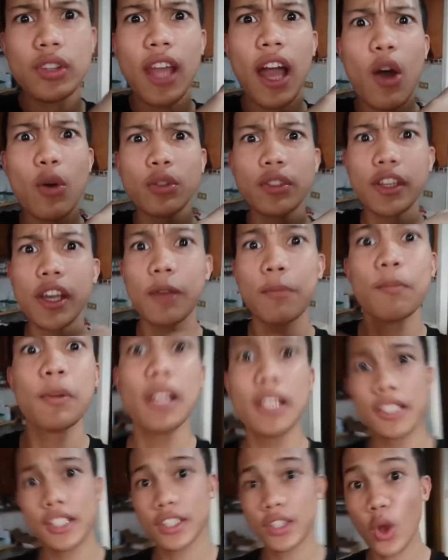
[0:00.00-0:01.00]
out kay
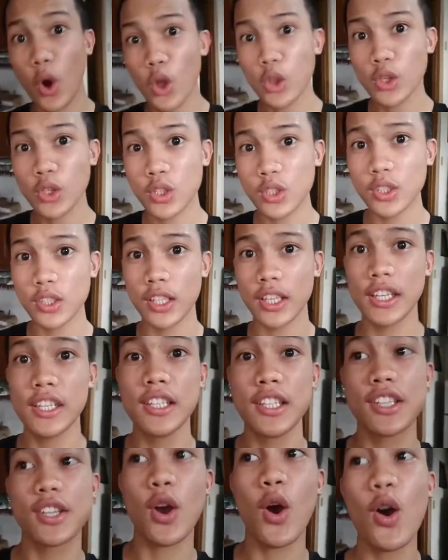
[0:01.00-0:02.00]
Brixton
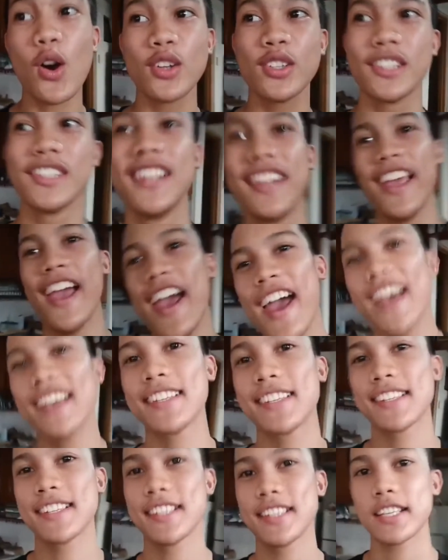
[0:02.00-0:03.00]
Insyong.
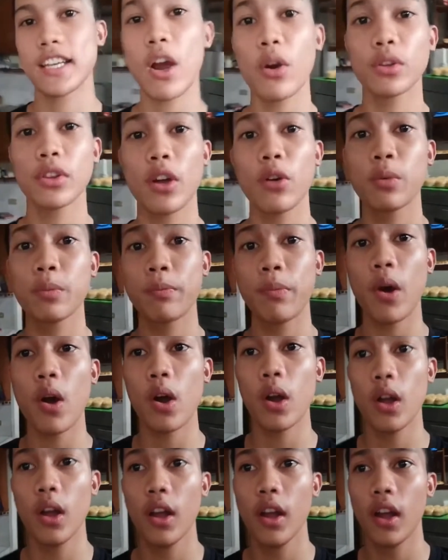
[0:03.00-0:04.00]
Yes, shout out po.
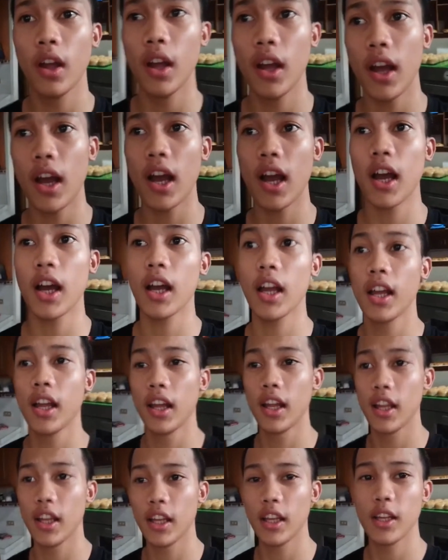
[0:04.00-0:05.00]
Ah, uh,
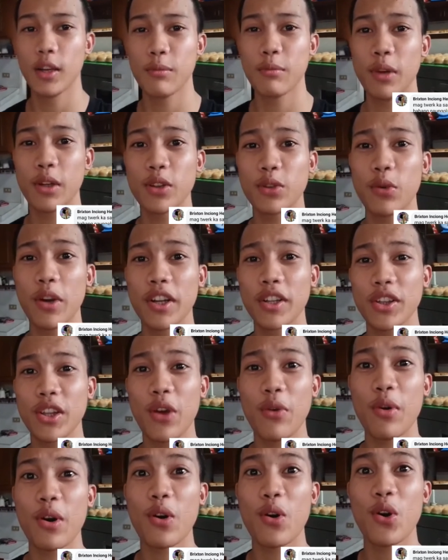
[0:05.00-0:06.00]
mag-twerk
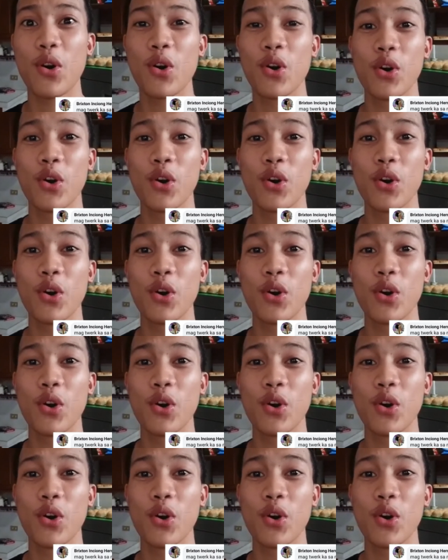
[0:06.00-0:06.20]
daw ako